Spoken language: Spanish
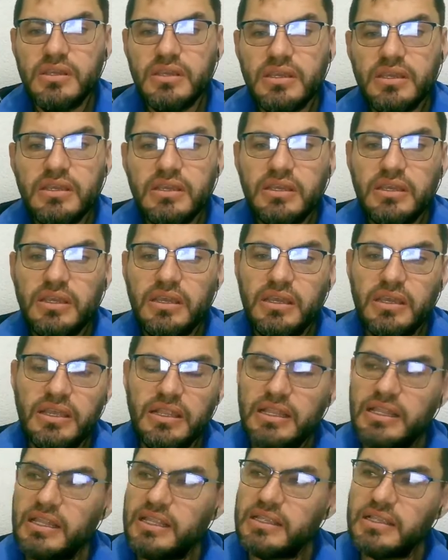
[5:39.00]

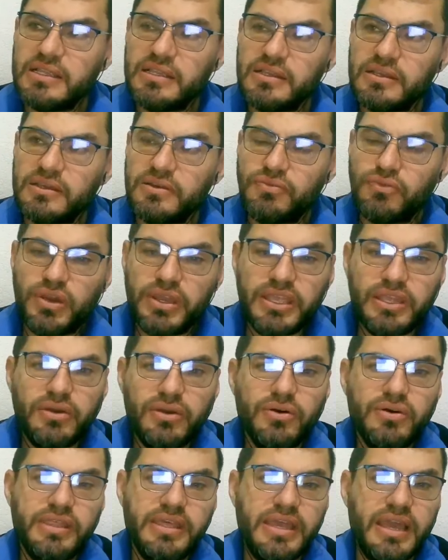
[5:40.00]
Él eh, fue hijo
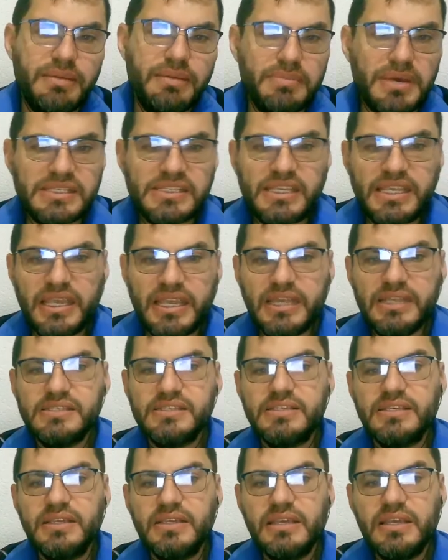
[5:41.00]
de Amasías
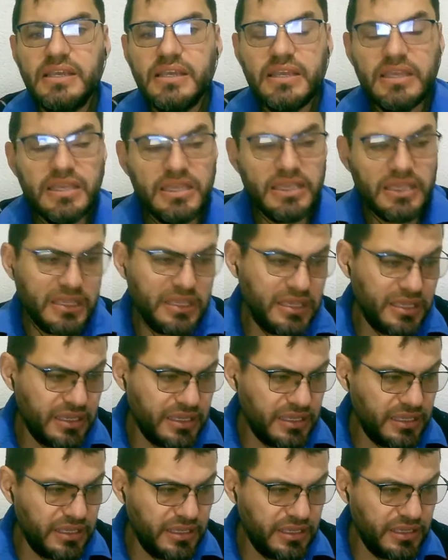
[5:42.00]

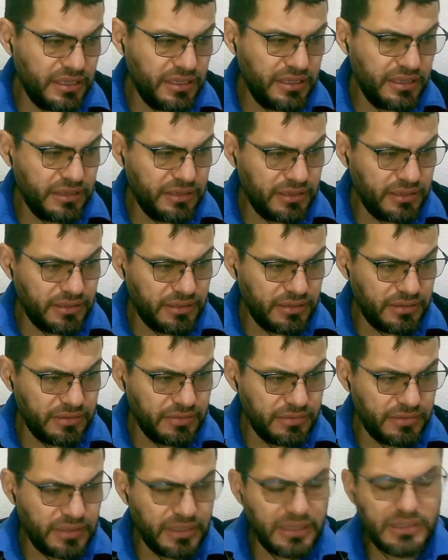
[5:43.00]
y
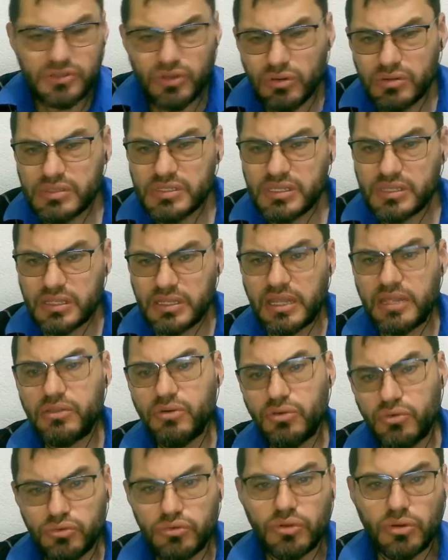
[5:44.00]
es considerado
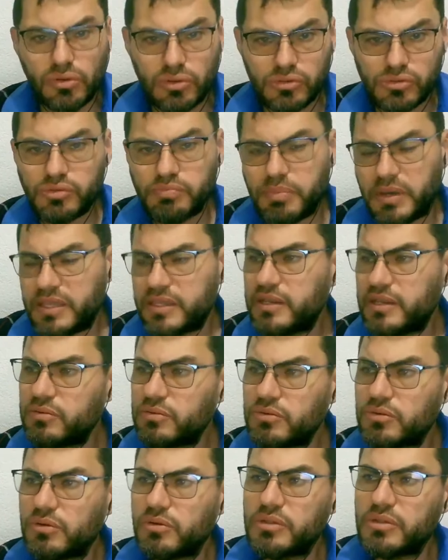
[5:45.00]
junto con su padre,
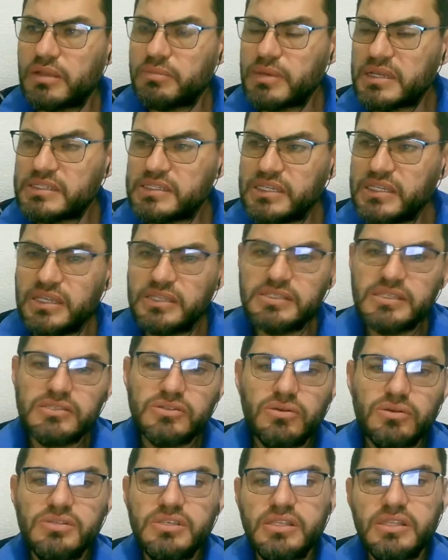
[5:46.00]
junto con Amasías, es
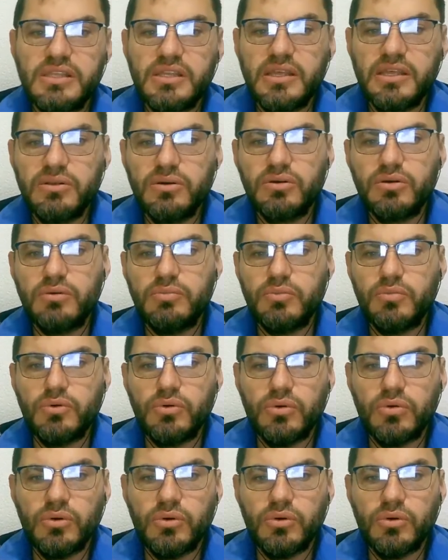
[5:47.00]
considerado
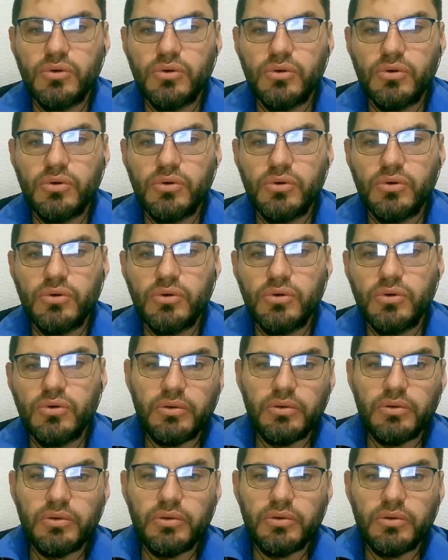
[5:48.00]
como eh,
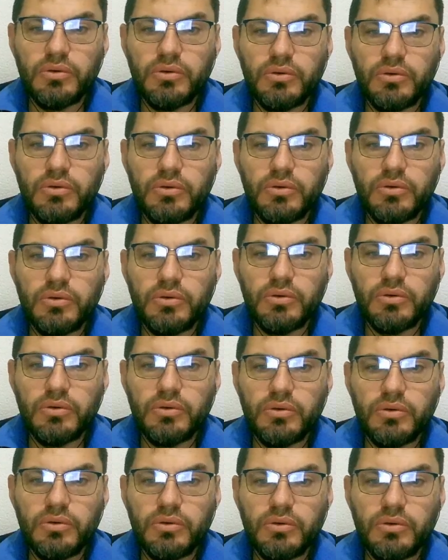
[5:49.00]
parte de los reyes
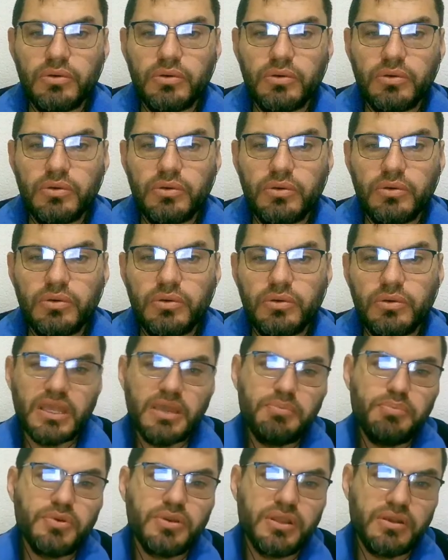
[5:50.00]
buenos. ¿Por qué?
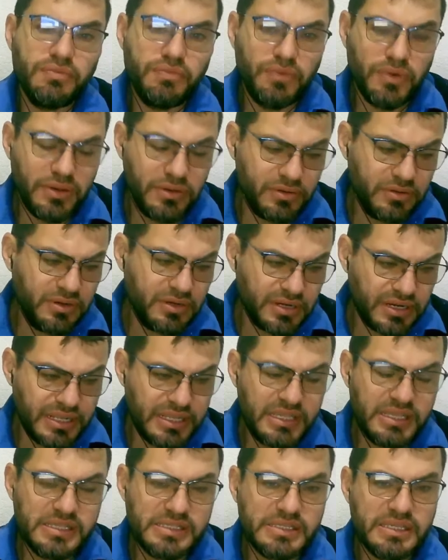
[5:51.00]
Porque fueron
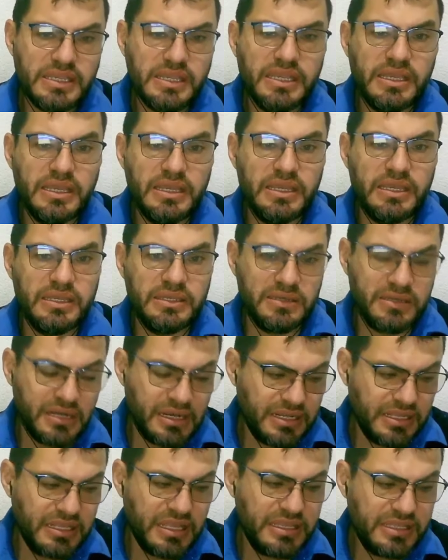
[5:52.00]
reyes que en
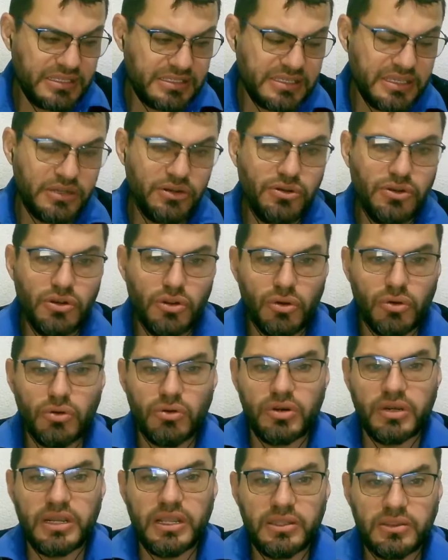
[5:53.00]
realidad hicieron lo
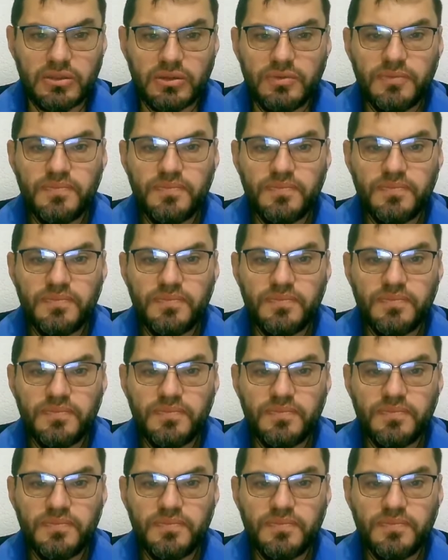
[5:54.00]
correcto